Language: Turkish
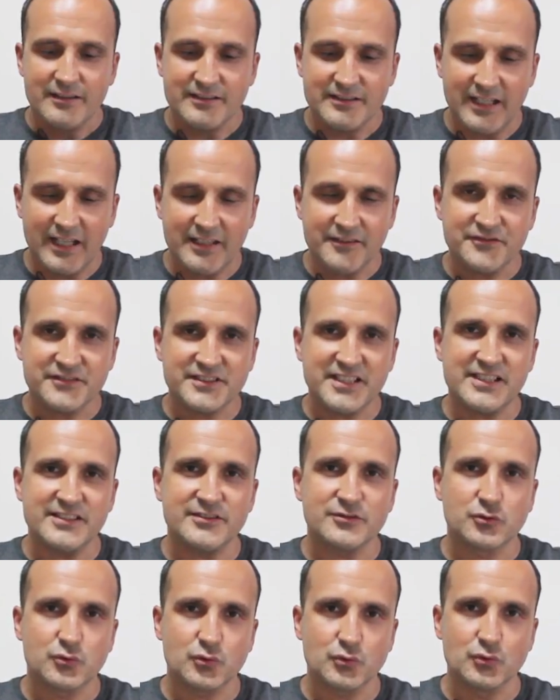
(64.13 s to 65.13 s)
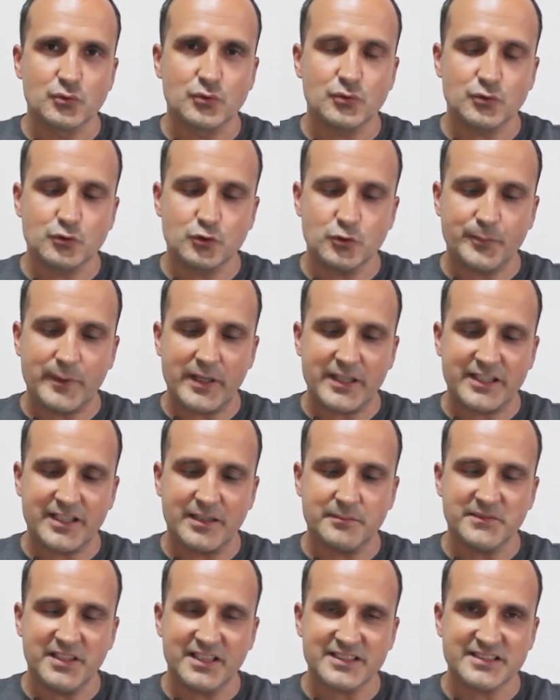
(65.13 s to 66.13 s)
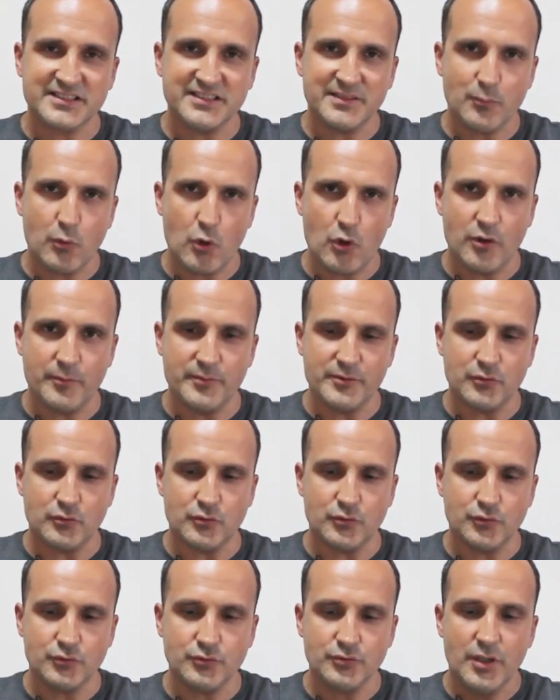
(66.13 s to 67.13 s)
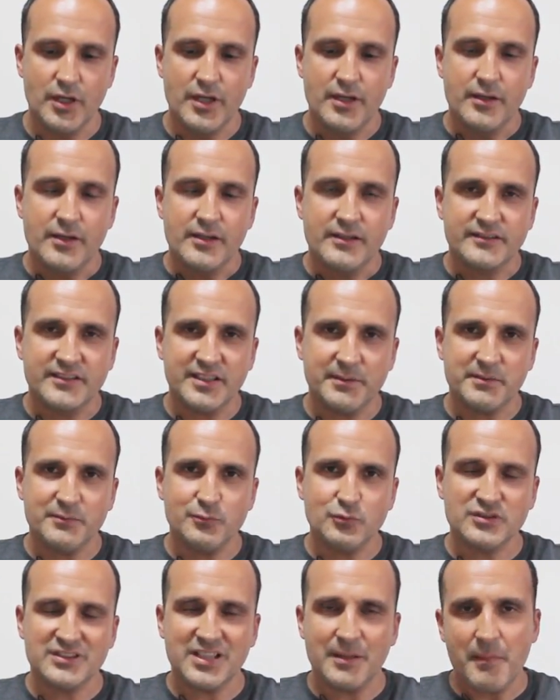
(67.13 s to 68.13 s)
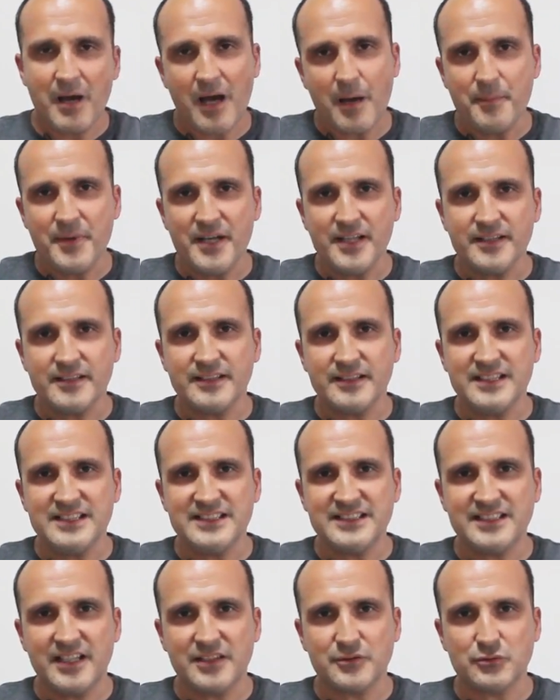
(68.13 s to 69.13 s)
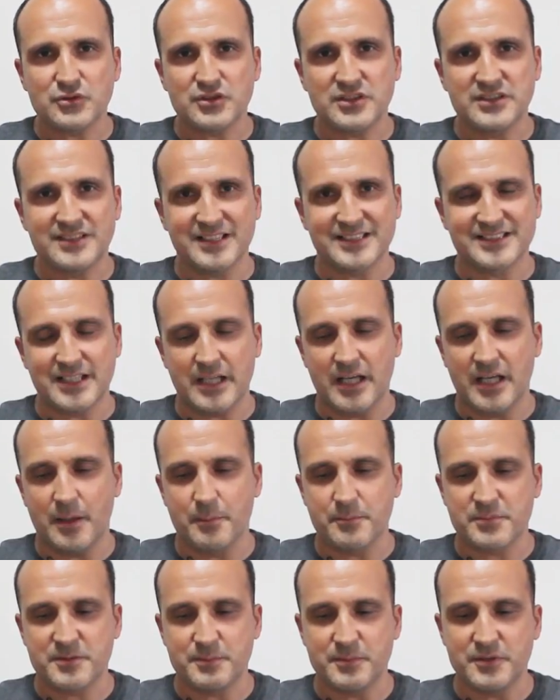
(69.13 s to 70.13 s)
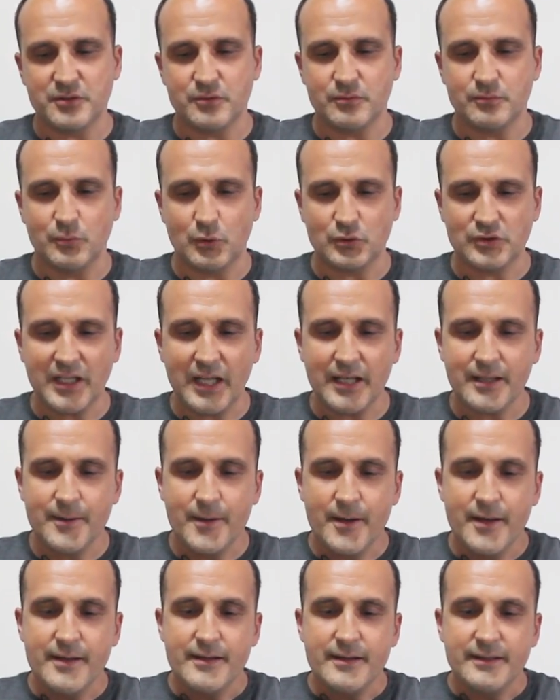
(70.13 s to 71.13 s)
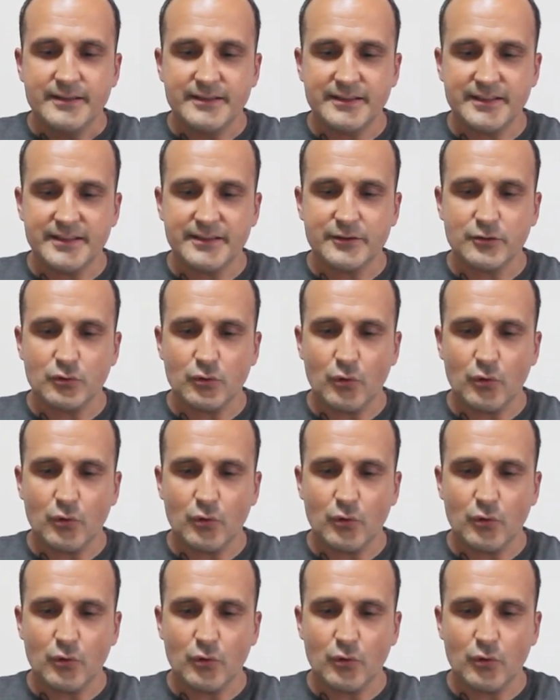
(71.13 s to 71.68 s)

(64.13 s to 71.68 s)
Lifestyle'in sunduğu Supercam de aslında böyle bir ürün. Tabi bu tamamen internet için tasarlanmış bir model. E,